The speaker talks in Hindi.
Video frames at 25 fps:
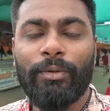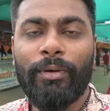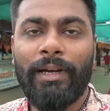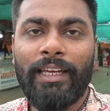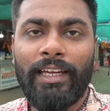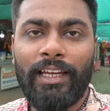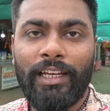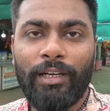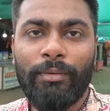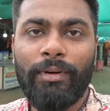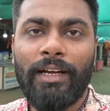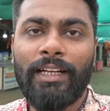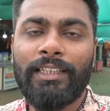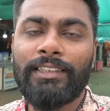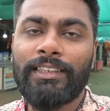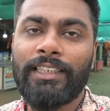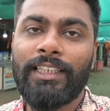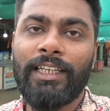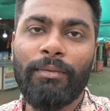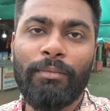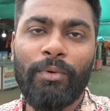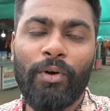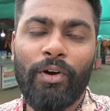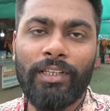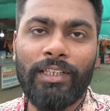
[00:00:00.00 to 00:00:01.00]
तो भाई हनुमान जी
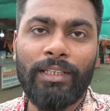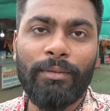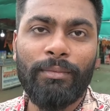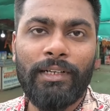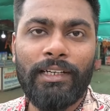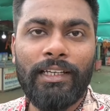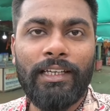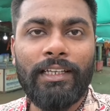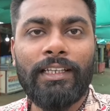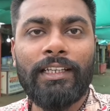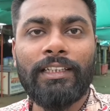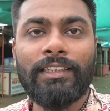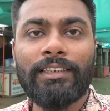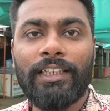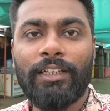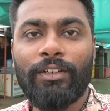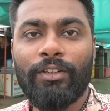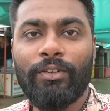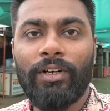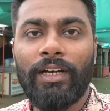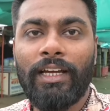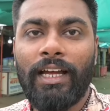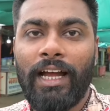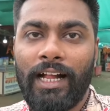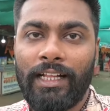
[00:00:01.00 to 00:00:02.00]
के बहुत ही बढ़िया दर्शन
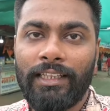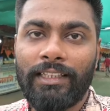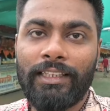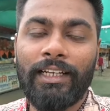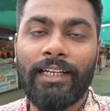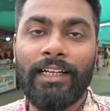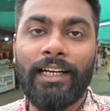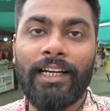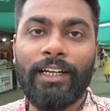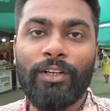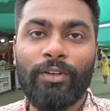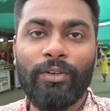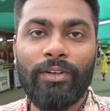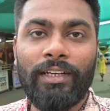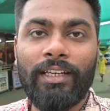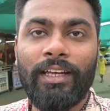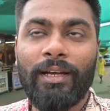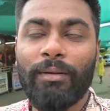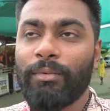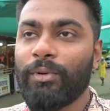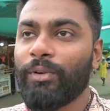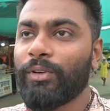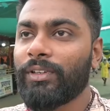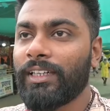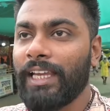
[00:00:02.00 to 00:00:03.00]
हो गए आती अटेंड हो गई
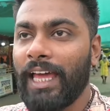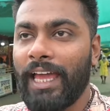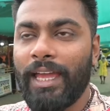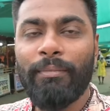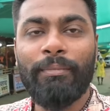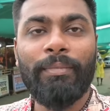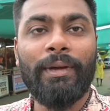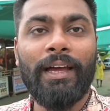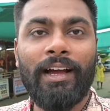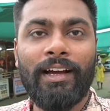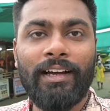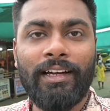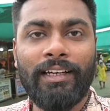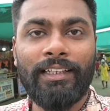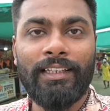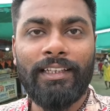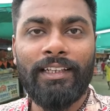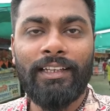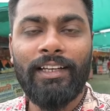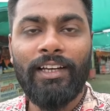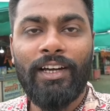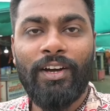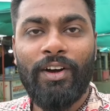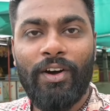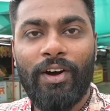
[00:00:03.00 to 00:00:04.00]
हम लोग टाइम पे आ गए थे
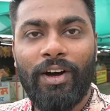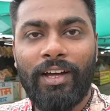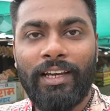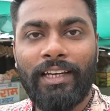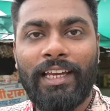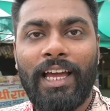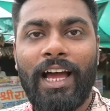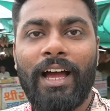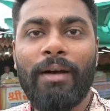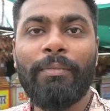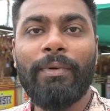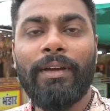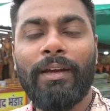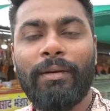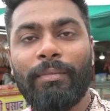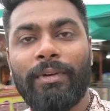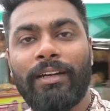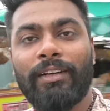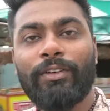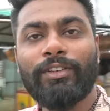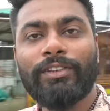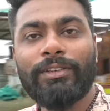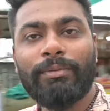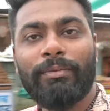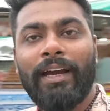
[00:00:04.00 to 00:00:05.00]
और यहाँ पे
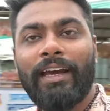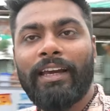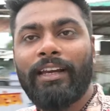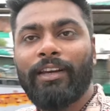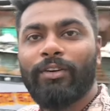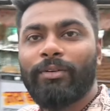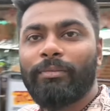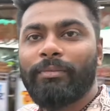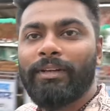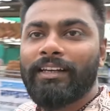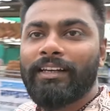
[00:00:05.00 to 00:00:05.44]
हमें कुछ भाई लोग